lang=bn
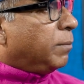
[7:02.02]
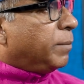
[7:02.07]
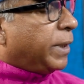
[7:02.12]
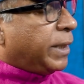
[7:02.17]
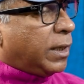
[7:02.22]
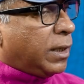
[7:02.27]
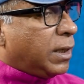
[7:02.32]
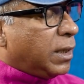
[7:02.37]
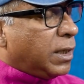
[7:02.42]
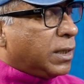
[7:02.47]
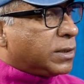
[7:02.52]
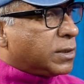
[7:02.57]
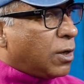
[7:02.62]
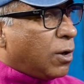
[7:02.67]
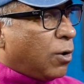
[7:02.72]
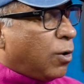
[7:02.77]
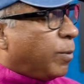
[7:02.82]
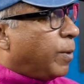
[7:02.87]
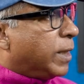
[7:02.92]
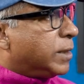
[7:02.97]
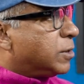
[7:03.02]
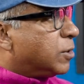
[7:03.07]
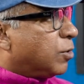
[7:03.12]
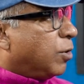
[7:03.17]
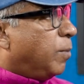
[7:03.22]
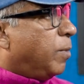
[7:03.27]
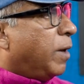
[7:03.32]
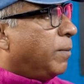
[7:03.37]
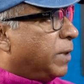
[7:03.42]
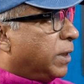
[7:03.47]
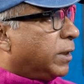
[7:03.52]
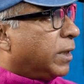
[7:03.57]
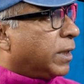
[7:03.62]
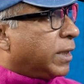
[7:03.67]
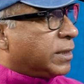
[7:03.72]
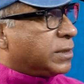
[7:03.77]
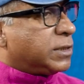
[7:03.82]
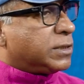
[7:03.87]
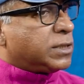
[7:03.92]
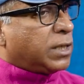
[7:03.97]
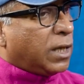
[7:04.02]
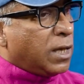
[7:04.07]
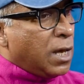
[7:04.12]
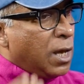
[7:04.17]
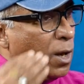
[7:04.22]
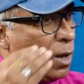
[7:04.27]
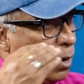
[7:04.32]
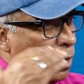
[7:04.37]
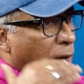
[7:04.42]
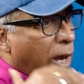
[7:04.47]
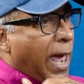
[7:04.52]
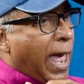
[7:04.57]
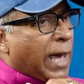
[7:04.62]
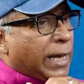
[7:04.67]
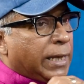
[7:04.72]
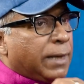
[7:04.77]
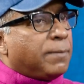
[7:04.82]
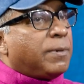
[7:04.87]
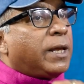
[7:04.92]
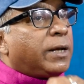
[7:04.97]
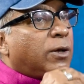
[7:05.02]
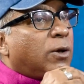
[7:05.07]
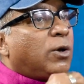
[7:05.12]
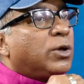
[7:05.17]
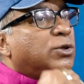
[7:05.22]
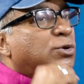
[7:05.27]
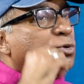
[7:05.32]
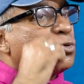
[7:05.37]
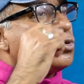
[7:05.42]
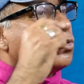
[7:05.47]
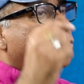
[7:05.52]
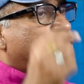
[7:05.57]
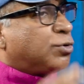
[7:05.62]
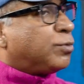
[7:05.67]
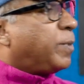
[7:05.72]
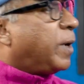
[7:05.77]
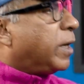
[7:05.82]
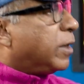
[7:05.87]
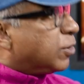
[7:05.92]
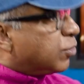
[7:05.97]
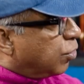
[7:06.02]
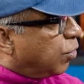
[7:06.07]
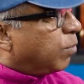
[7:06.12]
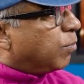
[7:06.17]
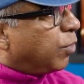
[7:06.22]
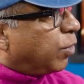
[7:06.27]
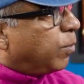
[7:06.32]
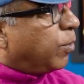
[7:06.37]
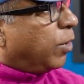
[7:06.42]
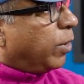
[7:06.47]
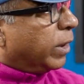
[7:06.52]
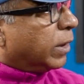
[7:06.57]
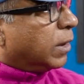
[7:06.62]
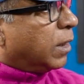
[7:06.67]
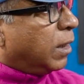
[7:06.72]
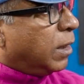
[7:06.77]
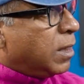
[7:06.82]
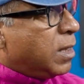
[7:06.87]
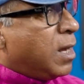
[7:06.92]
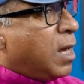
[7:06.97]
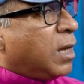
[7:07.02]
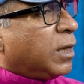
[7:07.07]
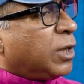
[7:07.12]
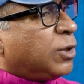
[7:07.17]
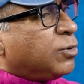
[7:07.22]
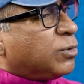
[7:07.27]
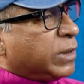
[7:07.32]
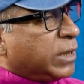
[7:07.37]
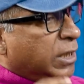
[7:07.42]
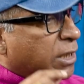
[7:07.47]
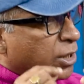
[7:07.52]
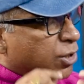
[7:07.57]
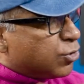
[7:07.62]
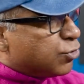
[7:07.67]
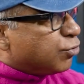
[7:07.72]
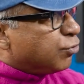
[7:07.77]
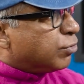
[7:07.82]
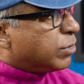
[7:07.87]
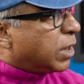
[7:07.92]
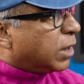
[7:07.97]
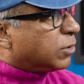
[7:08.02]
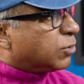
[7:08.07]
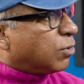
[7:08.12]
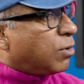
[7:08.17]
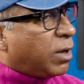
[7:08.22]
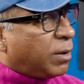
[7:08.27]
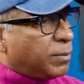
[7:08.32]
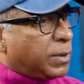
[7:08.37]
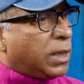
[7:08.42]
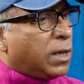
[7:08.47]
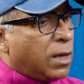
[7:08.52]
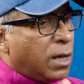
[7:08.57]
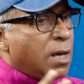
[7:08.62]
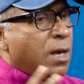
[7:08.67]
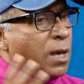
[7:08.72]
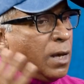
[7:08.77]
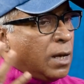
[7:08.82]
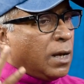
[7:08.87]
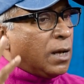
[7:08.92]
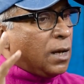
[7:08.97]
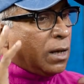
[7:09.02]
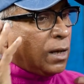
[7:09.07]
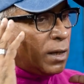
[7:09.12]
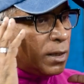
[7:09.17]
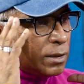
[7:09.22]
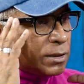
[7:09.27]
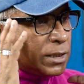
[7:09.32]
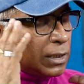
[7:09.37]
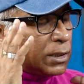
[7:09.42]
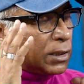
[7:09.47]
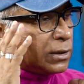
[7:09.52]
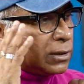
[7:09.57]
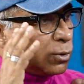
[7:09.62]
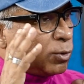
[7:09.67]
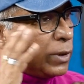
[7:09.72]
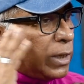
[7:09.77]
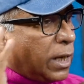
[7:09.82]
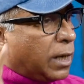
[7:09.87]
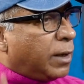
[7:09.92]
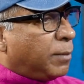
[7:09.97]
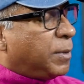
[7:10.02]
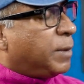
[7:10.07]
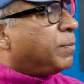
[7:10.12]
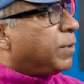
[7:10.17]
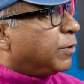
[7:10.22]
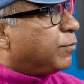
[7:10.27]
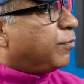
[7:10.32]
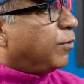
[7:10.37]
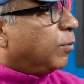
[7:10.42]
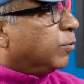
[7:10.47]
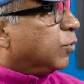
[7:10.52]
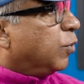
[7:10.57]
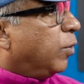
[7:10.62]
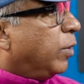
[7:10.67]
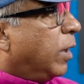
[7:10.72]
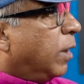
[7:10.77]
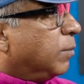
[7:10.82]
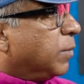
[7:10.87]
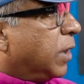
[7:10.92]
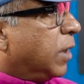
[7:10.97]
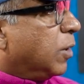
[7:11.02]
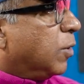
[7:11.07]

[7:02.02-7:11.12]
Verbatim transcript: মানে এটা অবাস্তব আমাদের কাছে যে একেবারে হয়তো টোটো পারা সম্ভব হয় না কিন্তু কিছুটা তো আমি সেটা নইলে আর আমি পারফর্ম করলাম